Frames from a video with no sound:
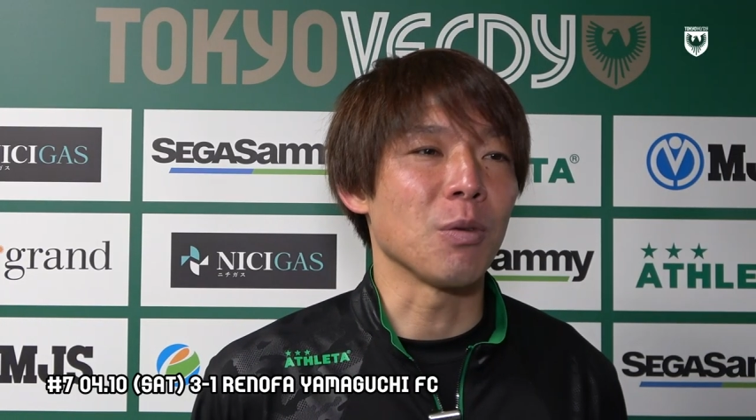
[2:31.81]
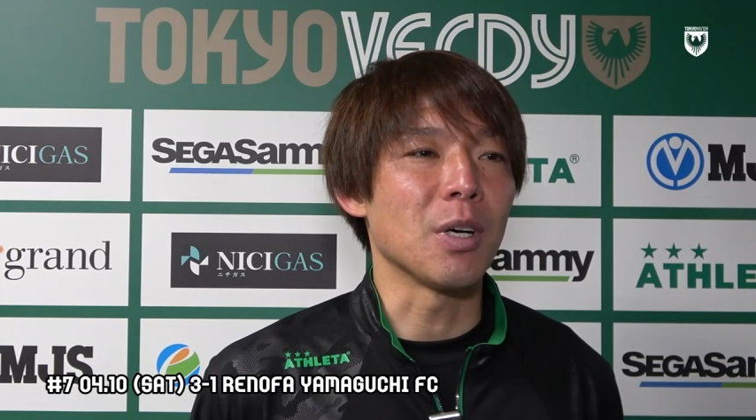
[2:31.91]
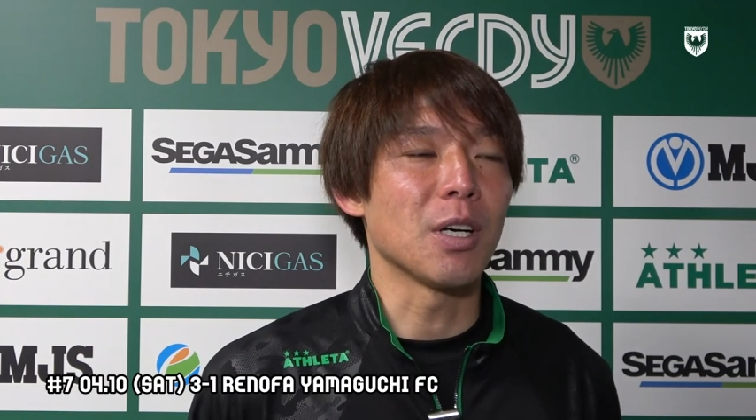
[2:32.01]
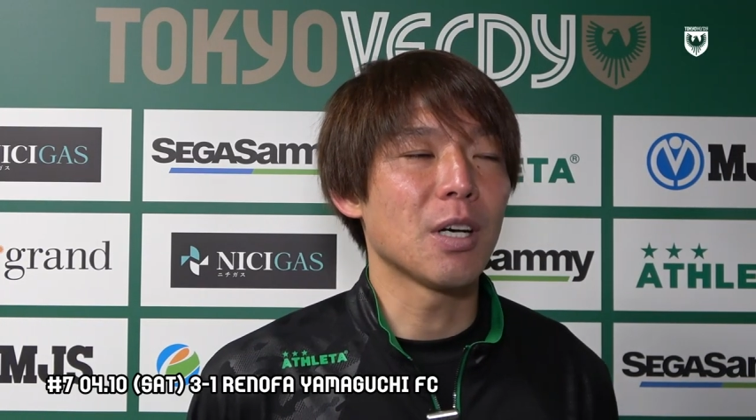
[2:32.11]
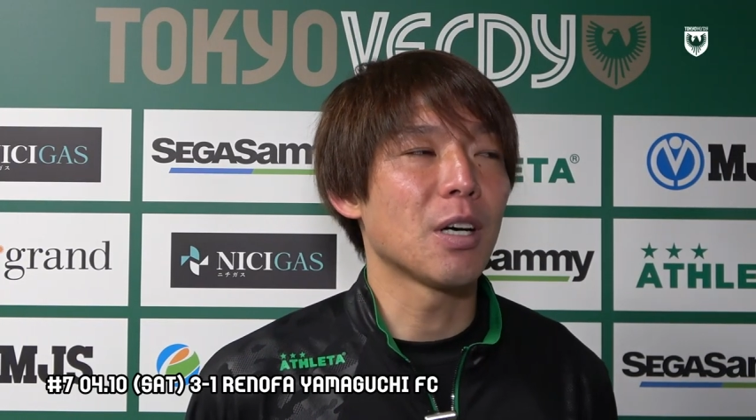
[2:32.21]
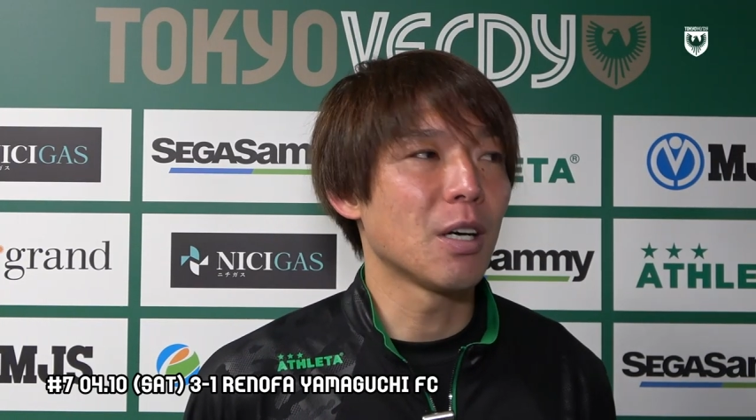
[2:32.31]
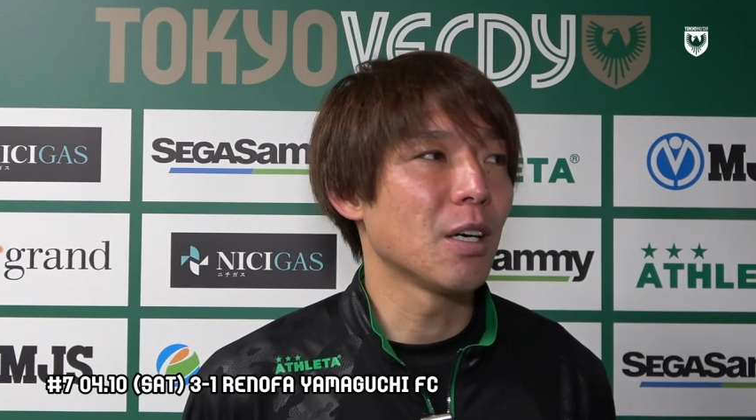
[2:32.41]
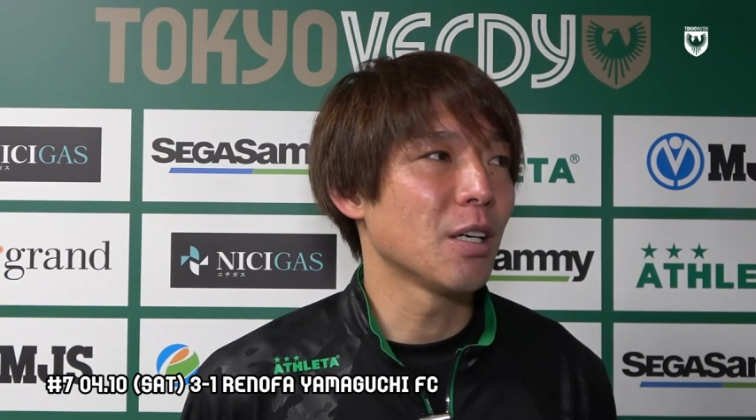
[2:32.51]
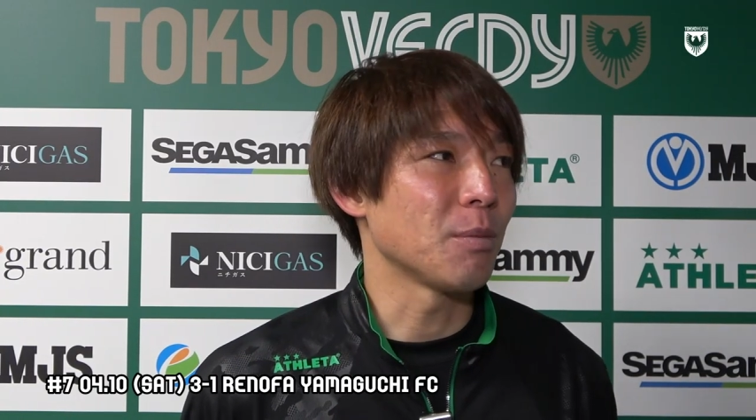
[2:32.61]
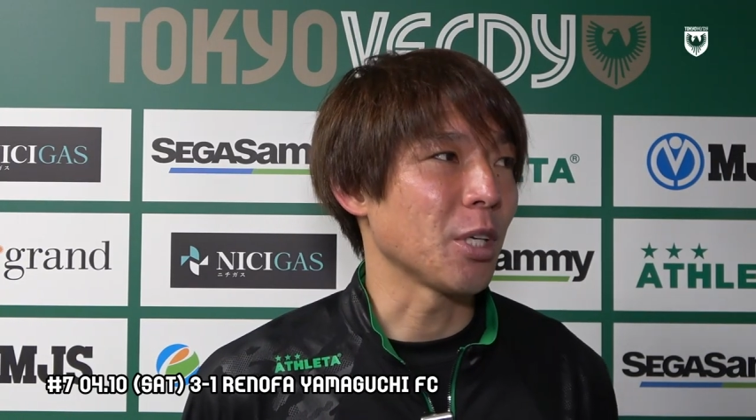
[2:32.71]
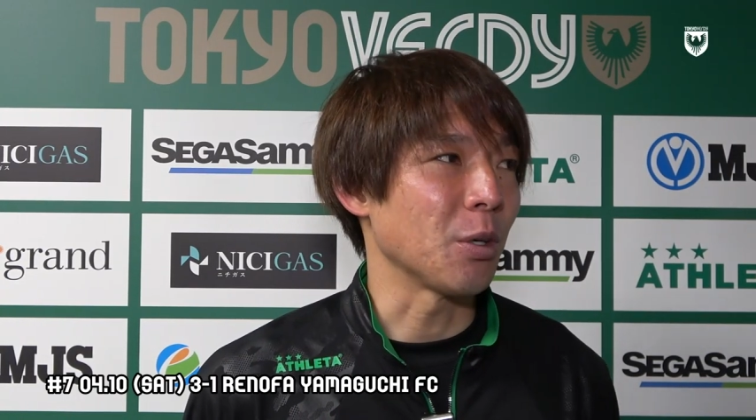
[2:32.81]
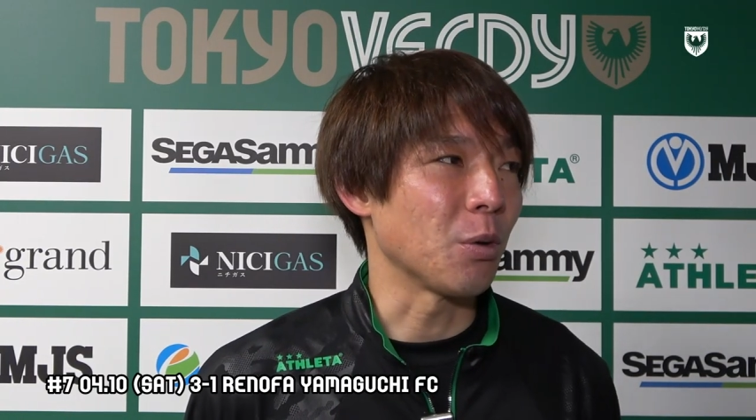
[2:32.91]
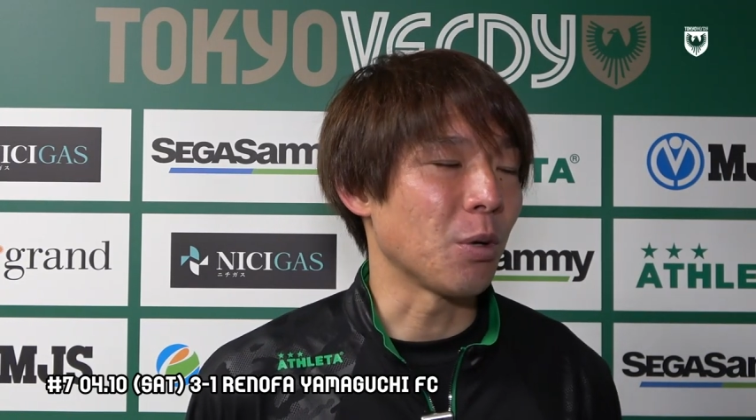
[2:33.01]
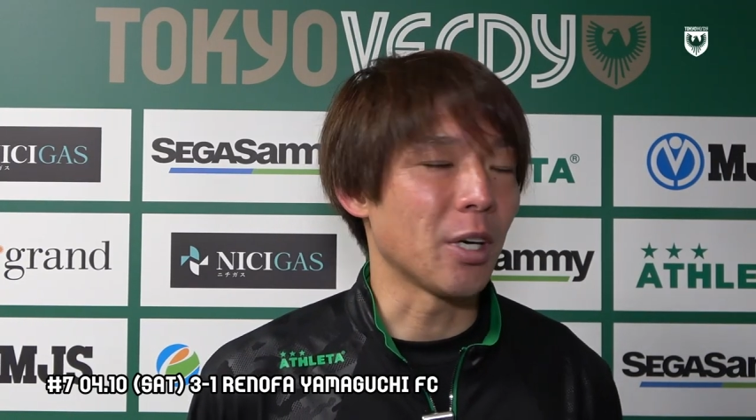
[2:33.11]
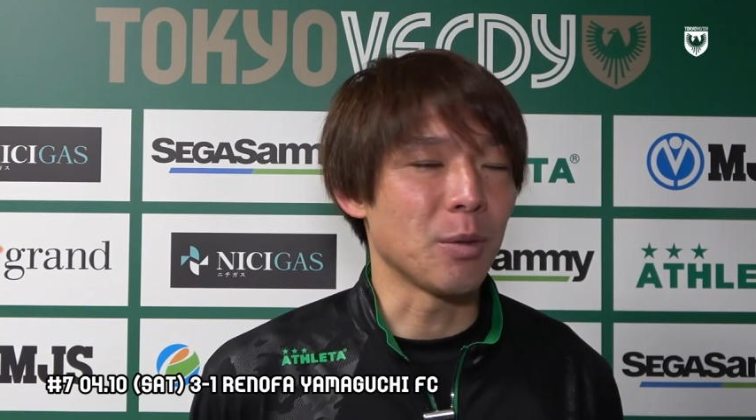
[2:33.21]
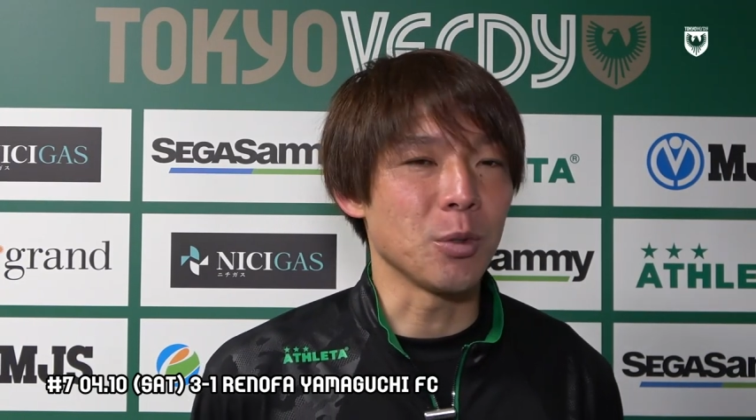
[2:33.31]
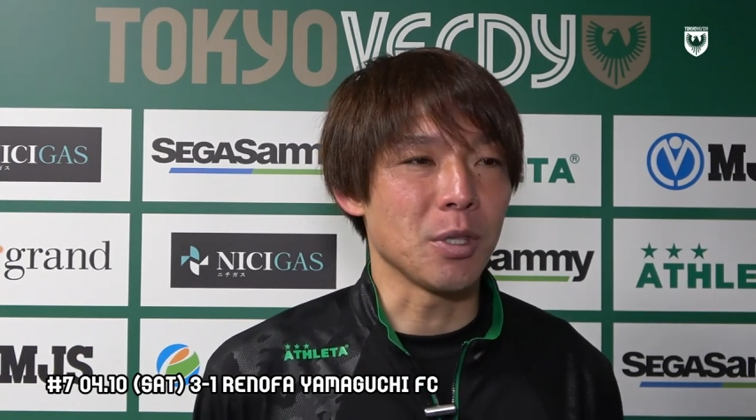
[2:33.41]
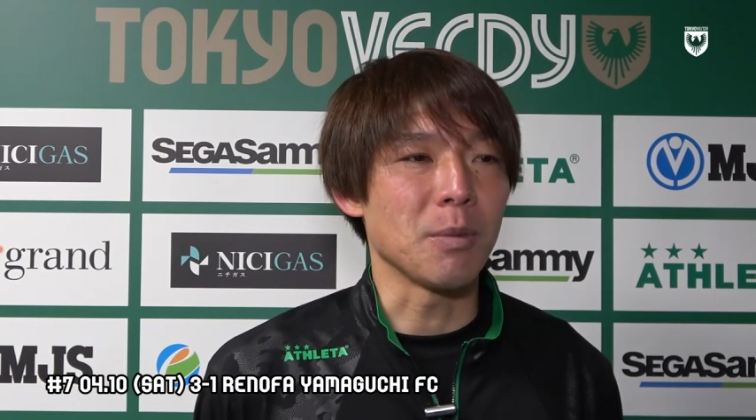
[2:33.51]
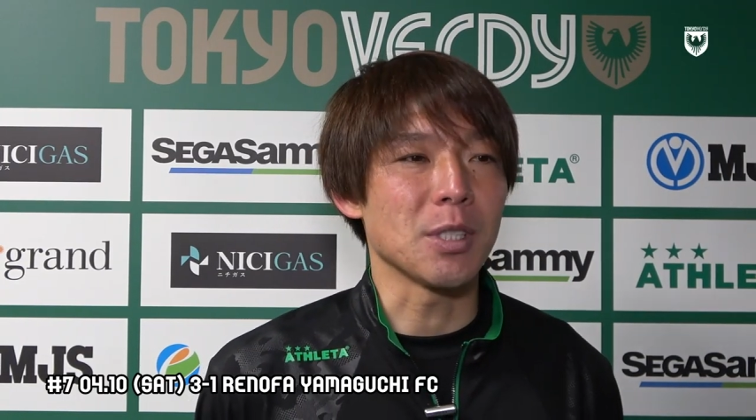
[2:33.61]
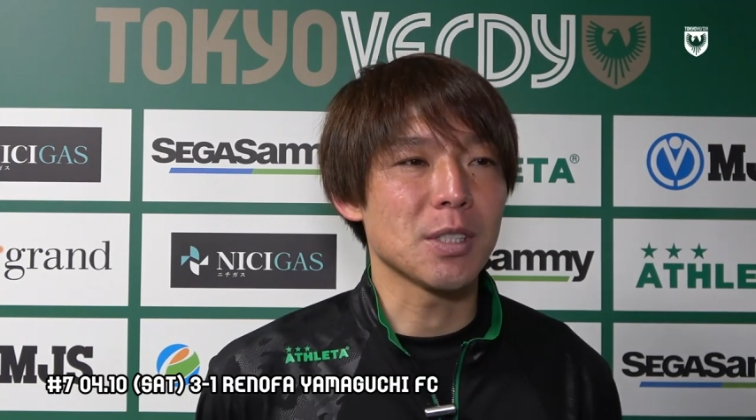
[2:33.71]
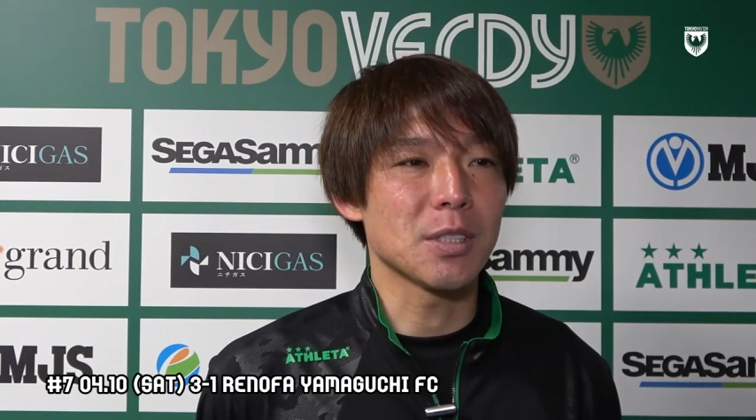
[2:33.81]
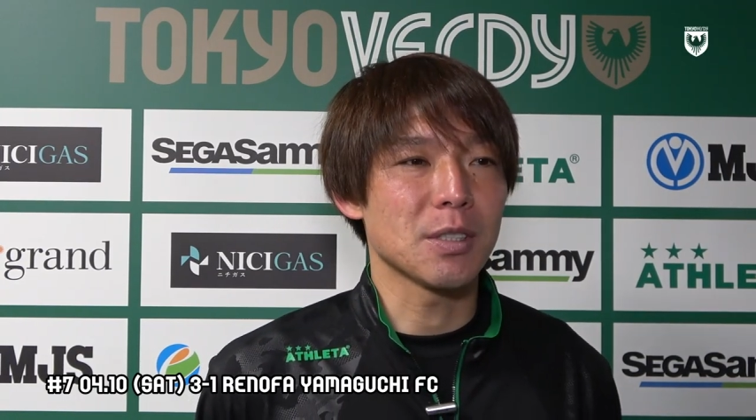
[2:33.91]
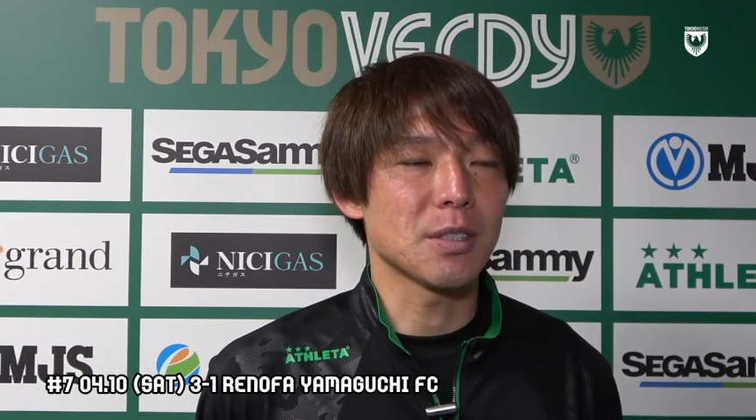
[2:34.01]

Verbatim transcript: のは、日頃から思ってます